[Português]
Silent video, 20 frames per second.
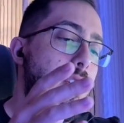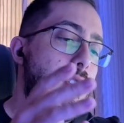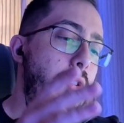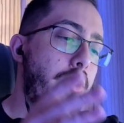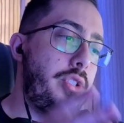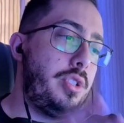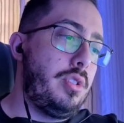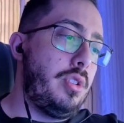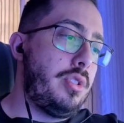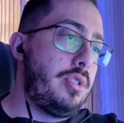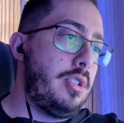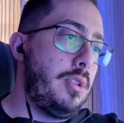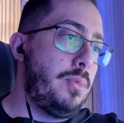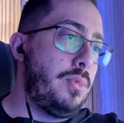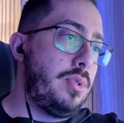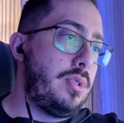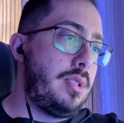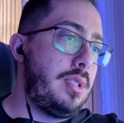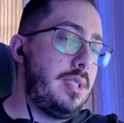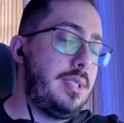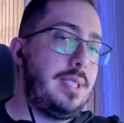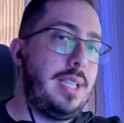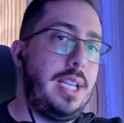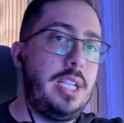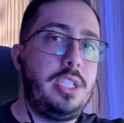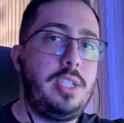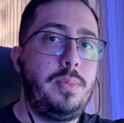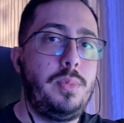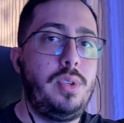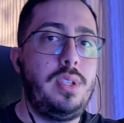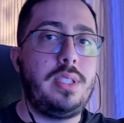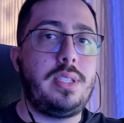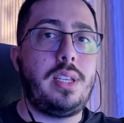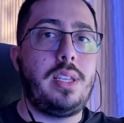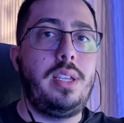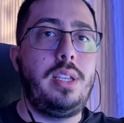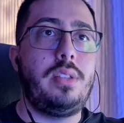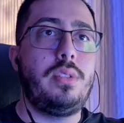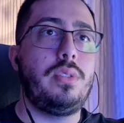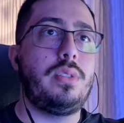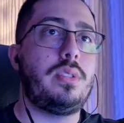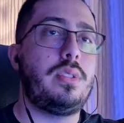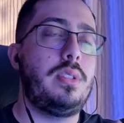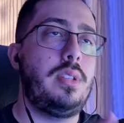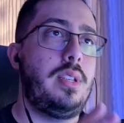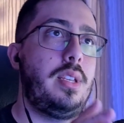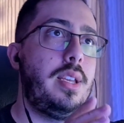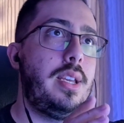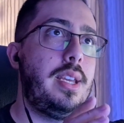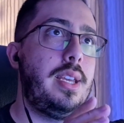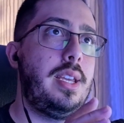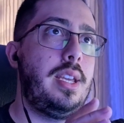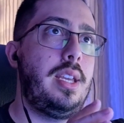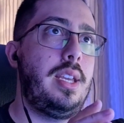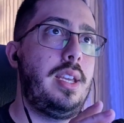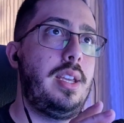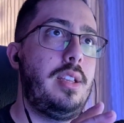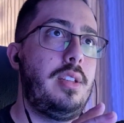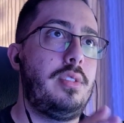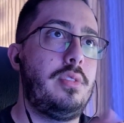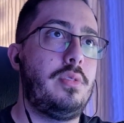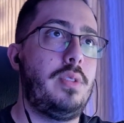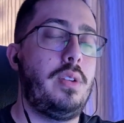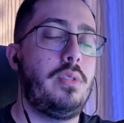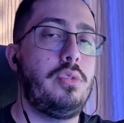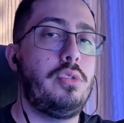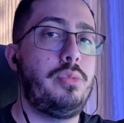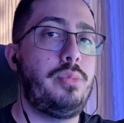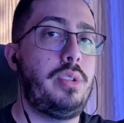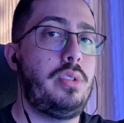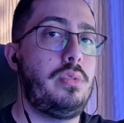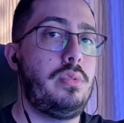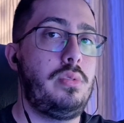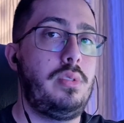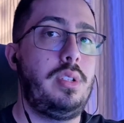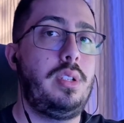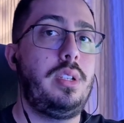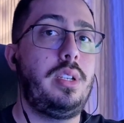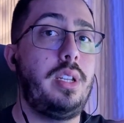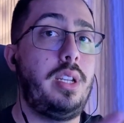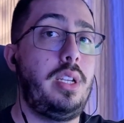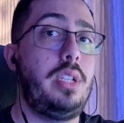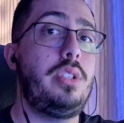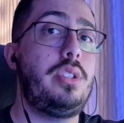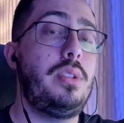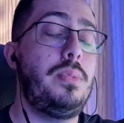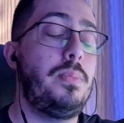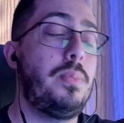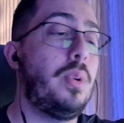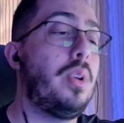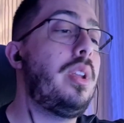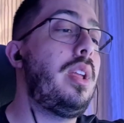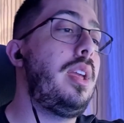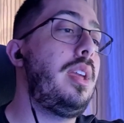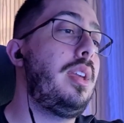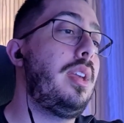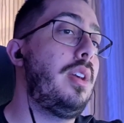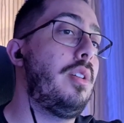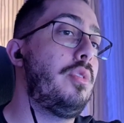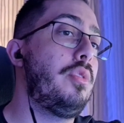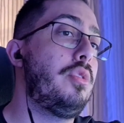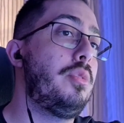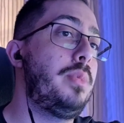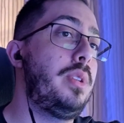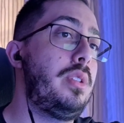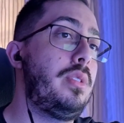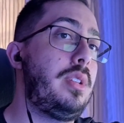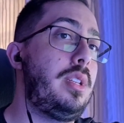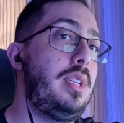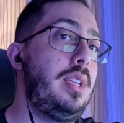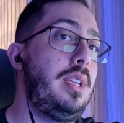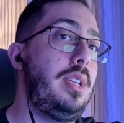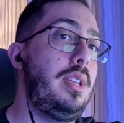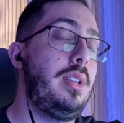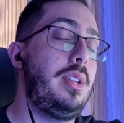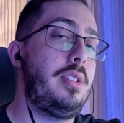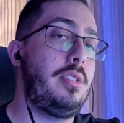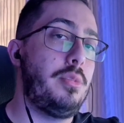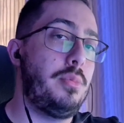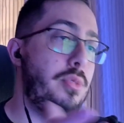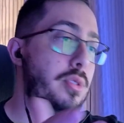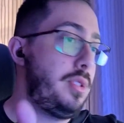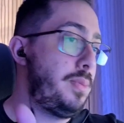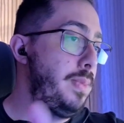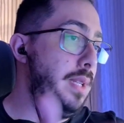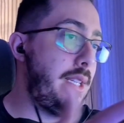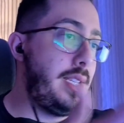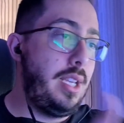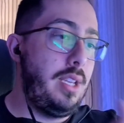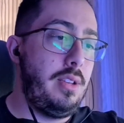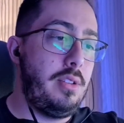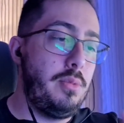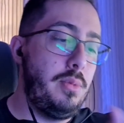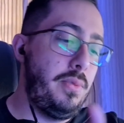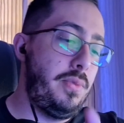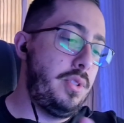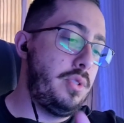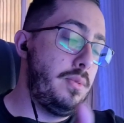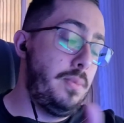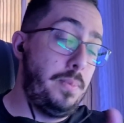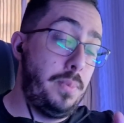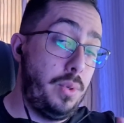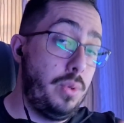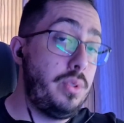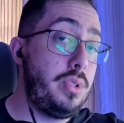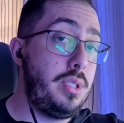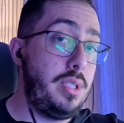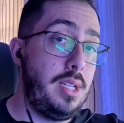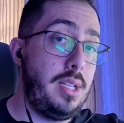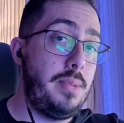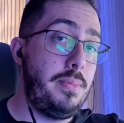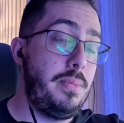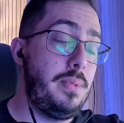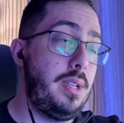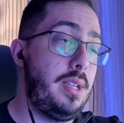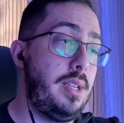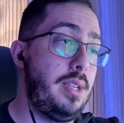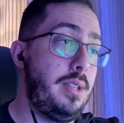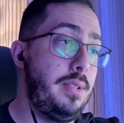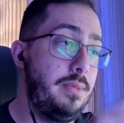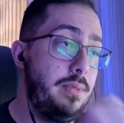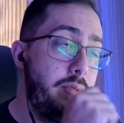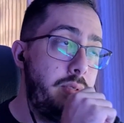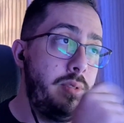Hoje nós somos 7 mil inscritos, é, não é um número grande, porém é um número que, como eu expliquei, como eu fiz um post né, é,